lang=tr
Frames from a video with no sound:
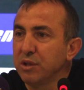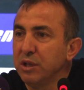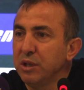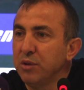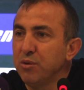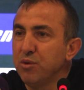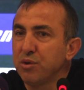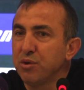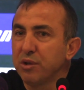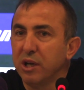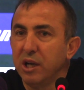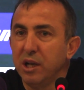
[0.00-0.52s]
üzere
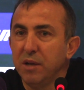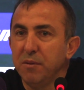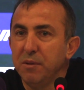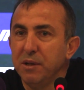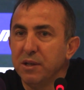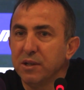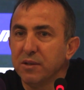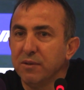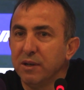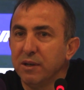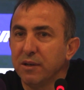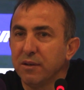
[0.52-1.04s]
3
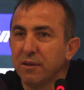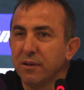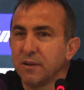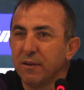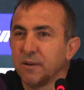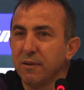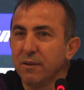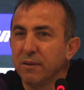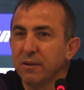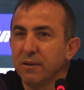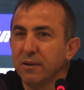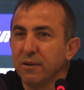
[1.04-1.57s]
galibiyeti vardı.
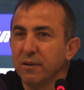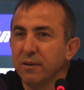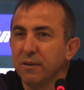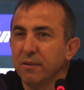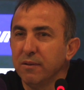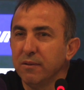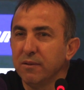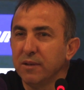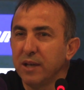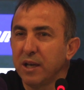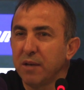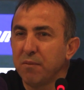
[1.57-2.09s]

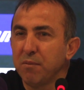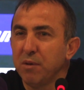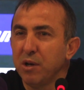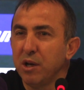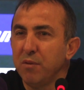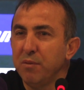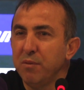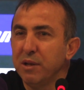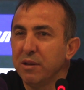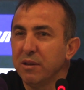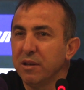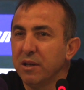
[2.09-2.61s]
Tek
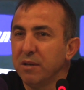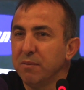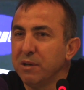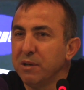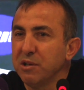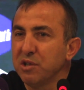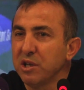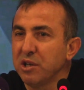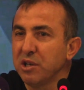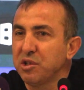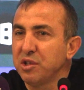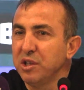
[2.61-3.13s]
mağlubiyetleri
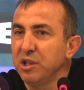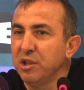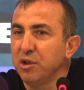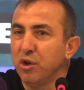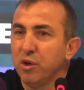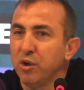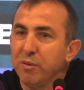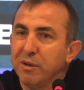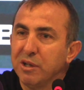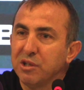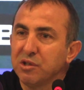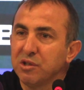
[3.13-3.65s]
Başakşehir.
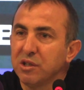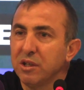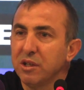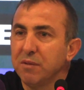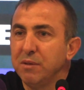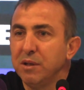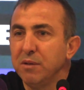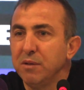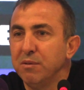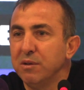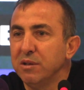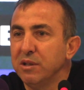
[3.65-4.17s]
O maçta
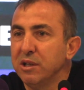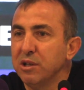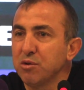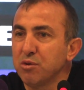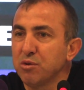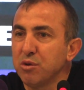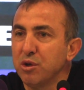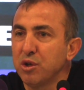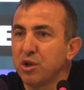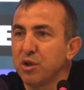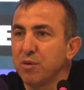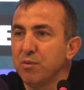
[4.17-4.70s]
da birbirden
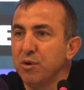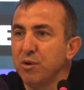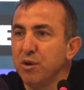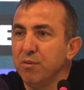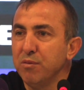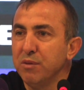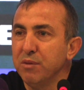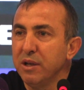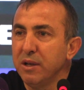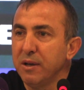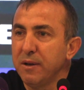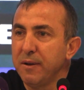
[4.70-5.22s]
sonraki
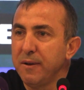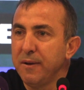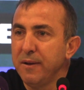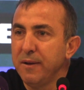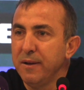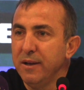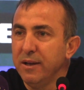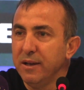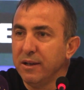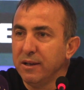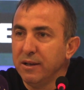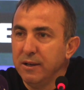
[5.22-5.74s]
bölümde
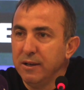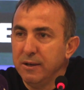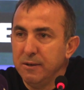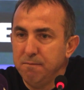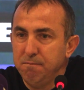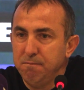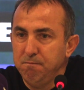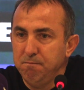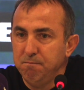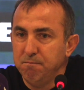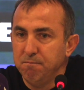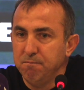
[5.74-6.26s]

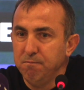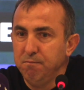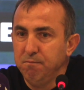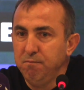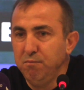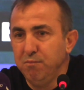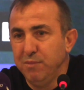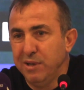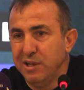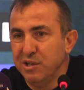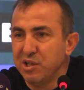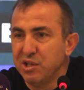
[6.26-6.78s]

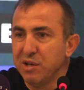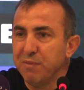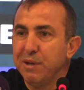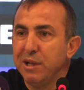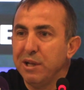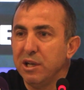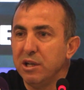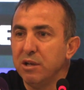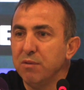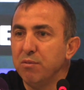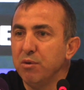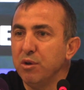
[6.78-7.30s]
bence
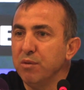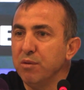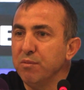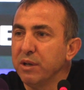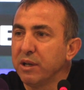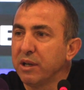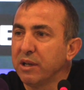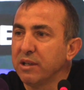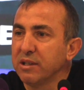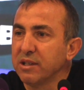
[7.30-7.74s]
belirli bölümde